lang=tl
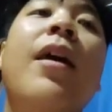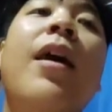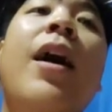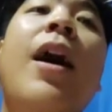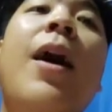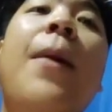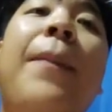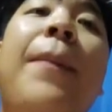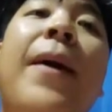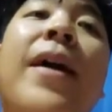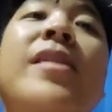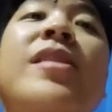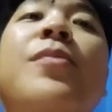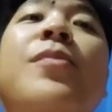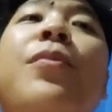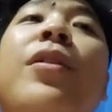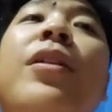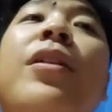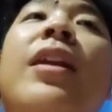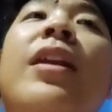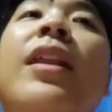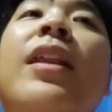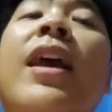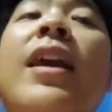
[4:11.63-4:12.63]
uh, possible
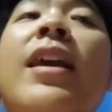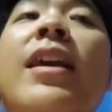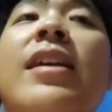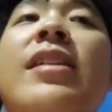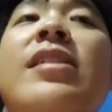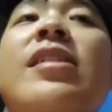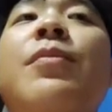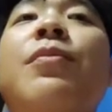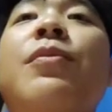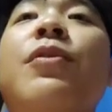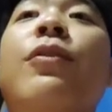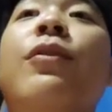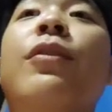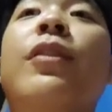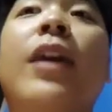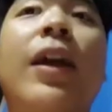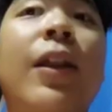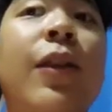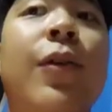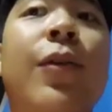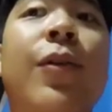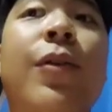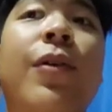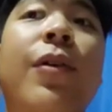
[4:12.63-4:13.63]
na naiisip yung
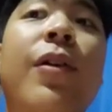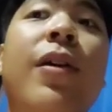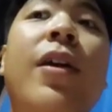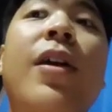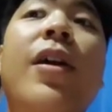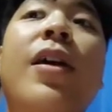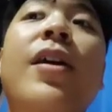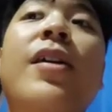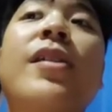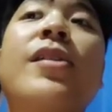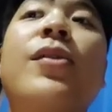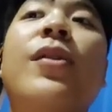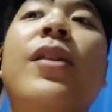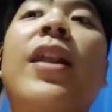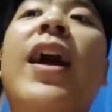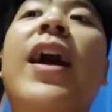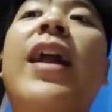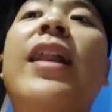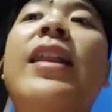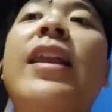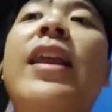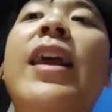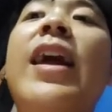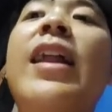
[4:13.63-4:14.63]
tanong. So
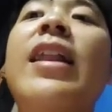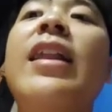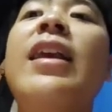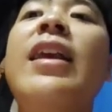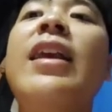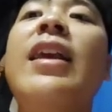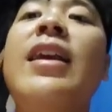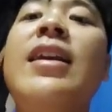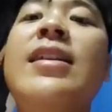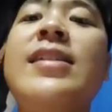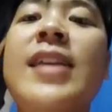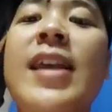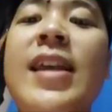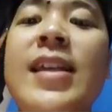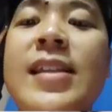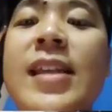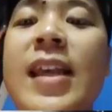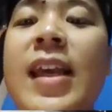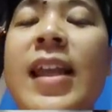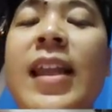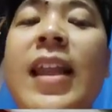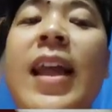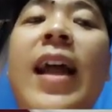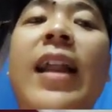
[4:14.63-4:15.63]
lahat yan
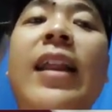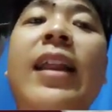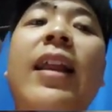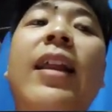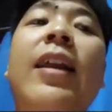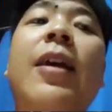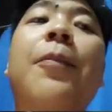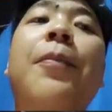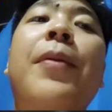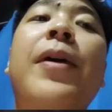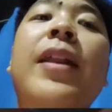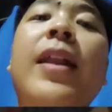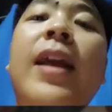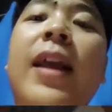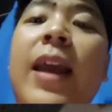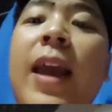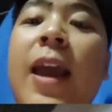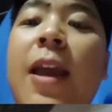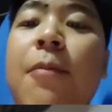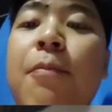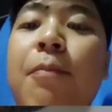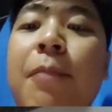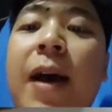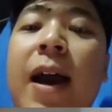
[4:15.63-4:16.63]
iisa-isahin natin kapag nag -e
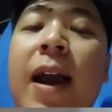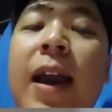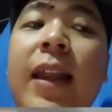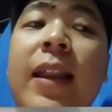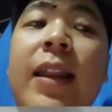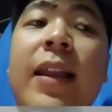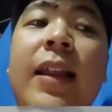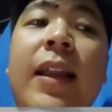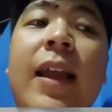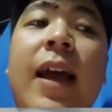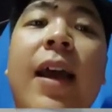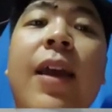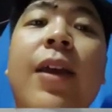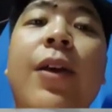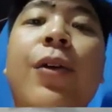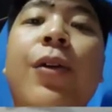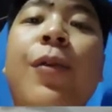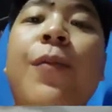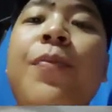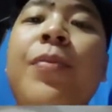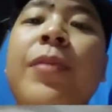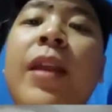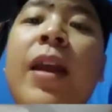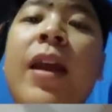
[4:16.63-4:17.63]
na
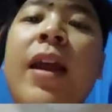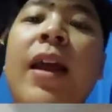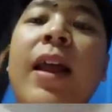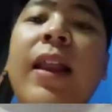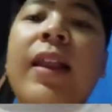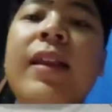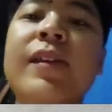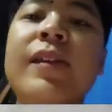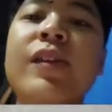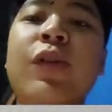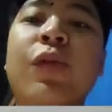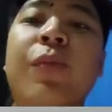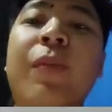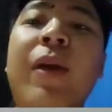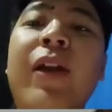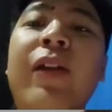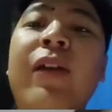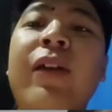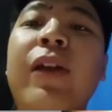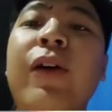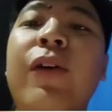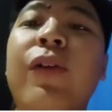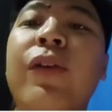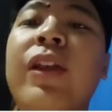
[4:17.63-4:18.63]
tayo. So meron
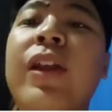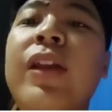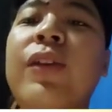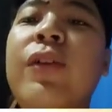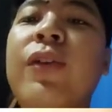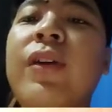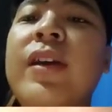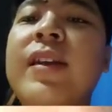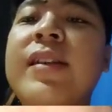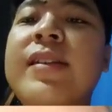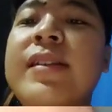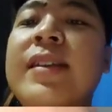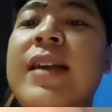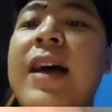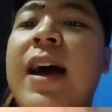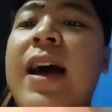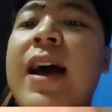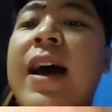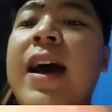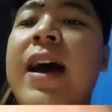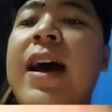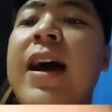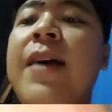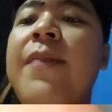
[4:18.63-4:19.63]
ako ditong
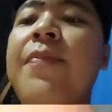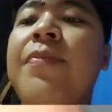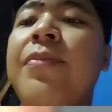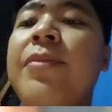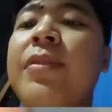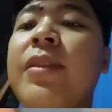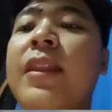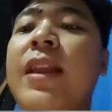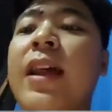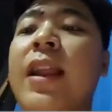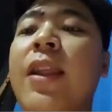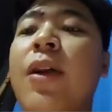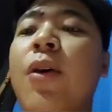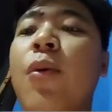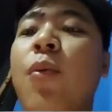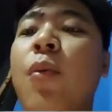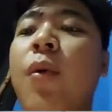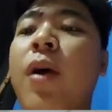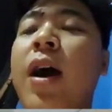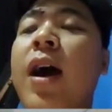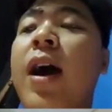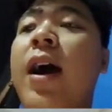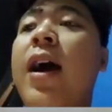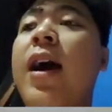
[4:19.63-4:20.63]
isa,
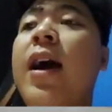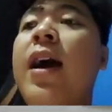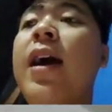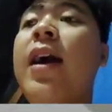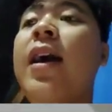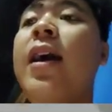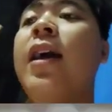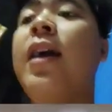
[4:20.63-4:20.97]
dalawa,